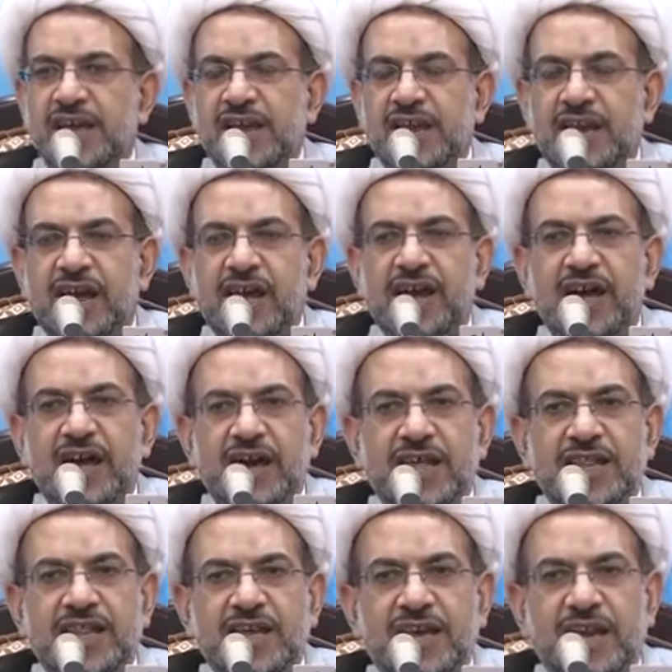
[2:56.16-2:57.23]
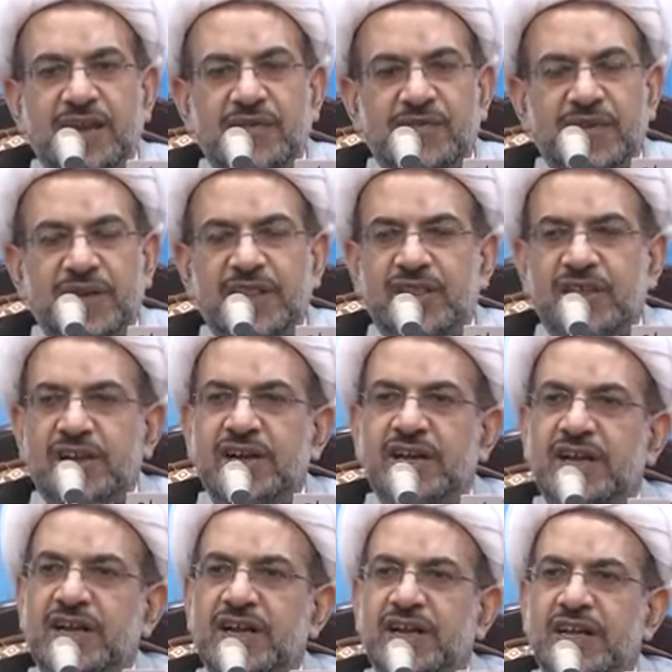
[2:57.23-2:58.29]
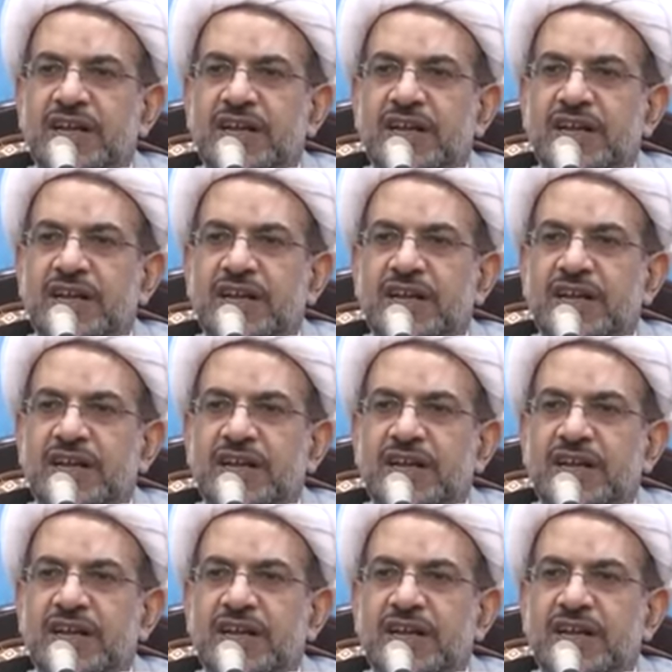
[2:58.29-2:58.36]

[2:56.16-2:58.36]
الى هذه الفتره